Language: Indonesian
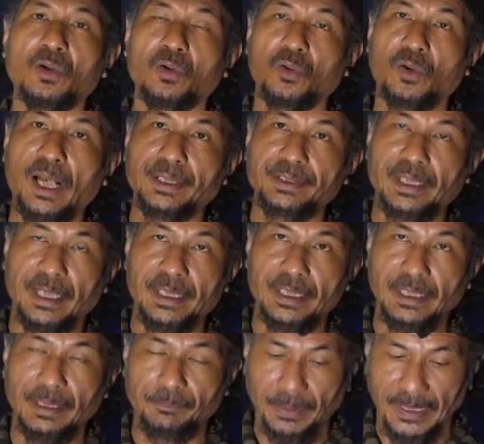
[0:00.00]
orangnya
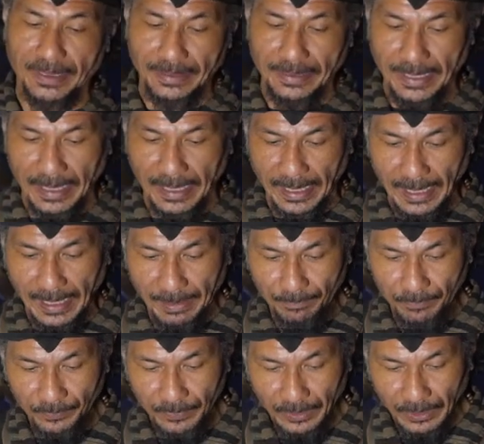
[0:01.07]
ini
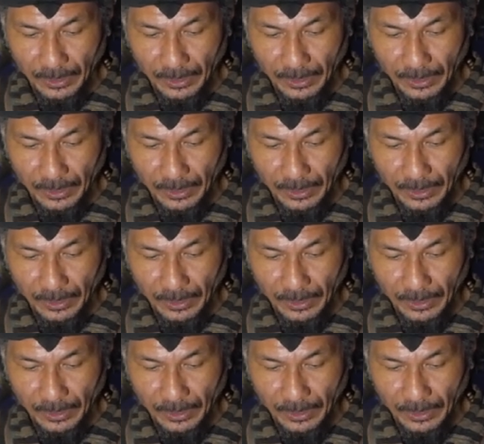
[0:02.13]
pendiam